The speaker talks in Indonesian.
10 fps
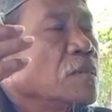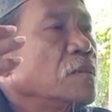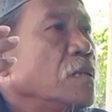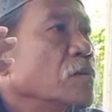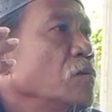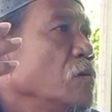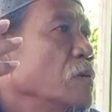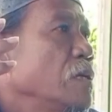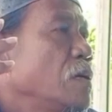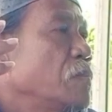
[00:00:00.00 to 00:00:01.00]
itu ku
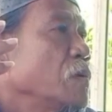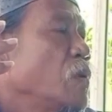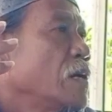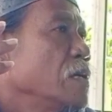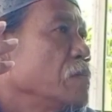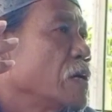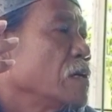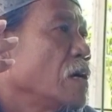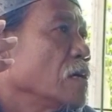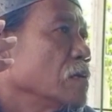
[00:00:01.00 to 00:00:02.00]
iya pribadi
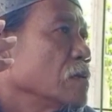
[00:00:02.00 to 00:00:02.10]
pandang